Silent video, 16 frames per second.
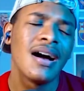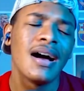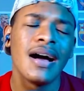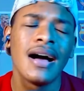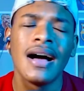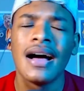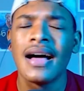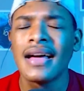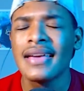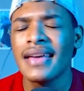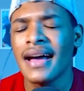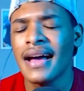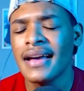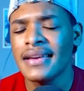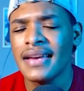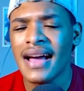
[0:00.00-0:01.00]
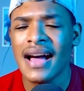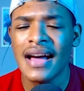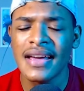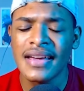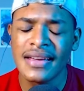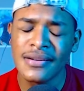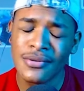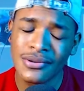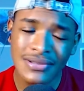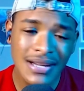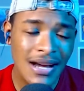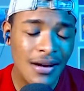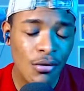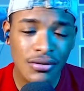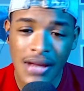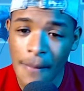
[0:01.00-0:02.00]
Ay, ay, ay. No
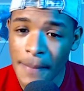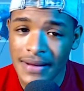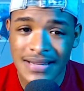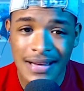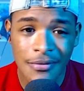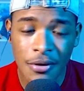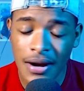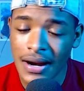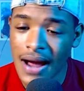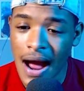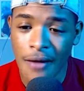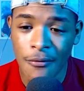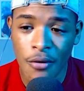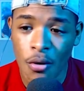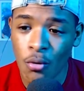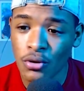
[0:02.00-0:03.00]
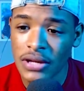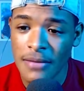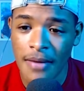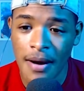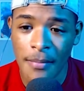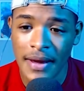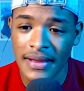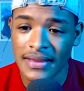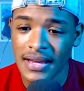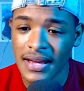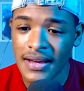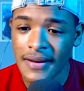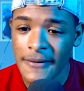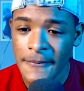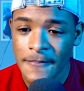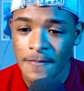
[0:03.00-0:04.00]
sé qué nos está pasando en el Cano últimamente.
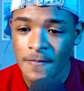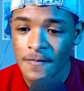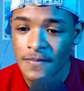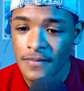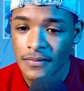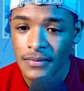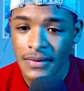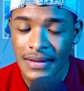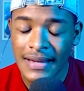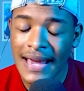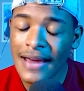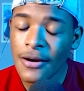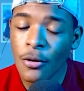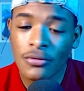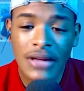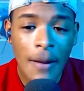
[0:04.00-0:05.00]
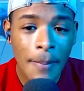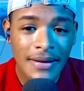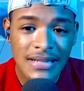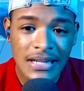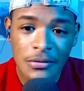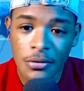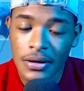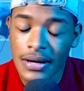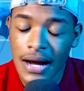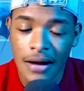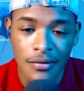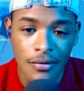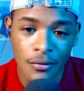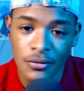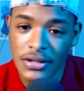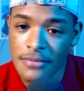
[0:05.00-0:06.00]
¿eh? ¿Qué nos está pasando en el
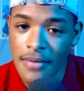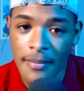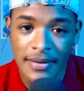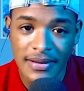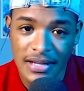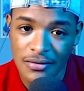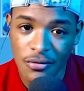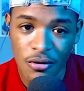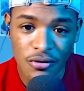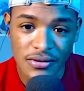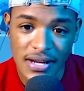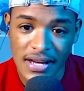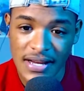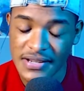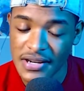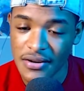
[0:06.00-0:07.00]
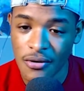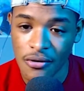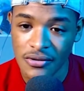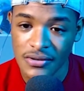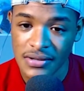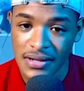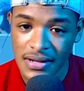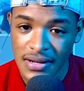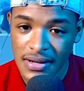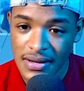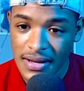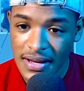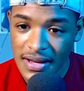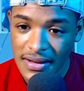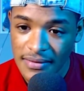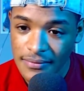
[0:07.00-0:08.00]
Cano últimamente? No lo sé, chicos.
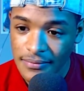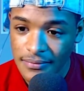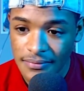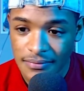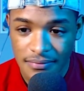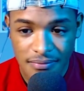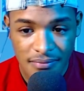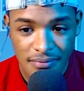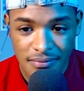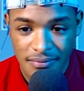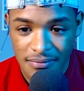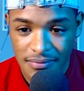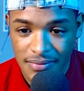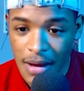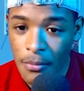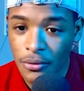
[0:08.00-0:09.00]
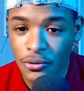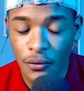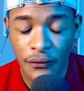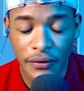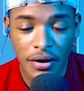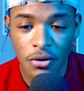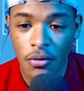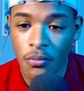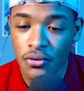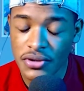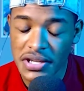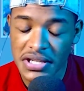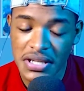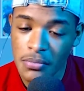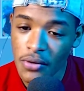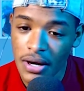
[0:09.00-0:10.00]
Estamos sufriendo
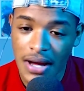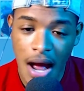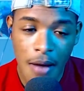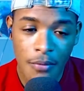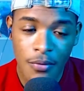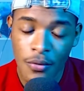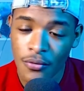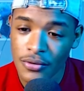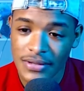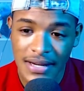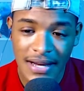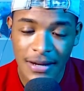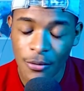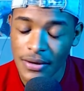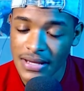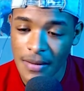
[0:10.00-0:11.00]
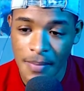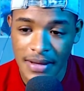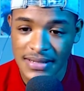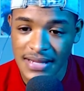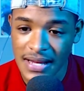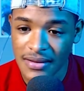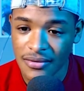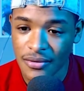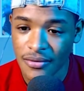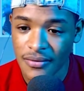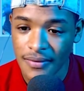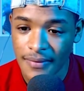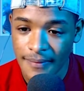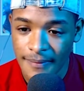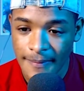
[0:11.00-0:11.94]
muchísimo el Cano, No sé qué es lo que está pasando.